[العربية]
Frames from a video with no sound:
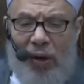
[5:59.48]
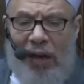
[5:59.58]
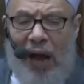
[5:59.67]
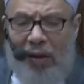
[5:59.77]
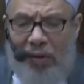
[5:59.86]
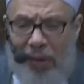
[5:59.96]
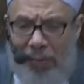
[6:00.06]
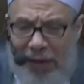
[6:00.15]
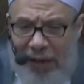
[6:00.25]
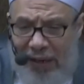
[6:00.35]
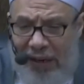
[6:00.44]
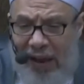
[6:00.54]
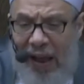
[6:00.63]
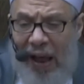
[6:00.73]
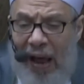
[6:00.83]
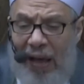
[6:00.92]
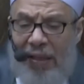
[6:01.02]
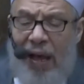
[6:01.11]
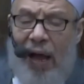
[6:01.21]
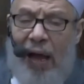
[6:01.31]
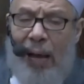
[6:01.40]
والأقربين
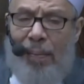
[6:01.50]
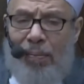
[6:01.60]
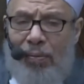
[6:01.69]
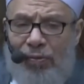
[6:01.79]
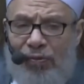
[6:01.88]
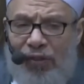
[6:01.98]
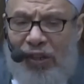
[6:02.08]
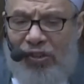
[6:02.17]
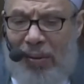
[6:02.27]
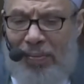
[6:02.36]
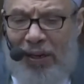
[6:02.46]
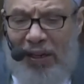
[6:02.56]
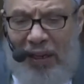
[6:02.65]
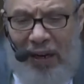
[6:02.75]
هذا عام في جميع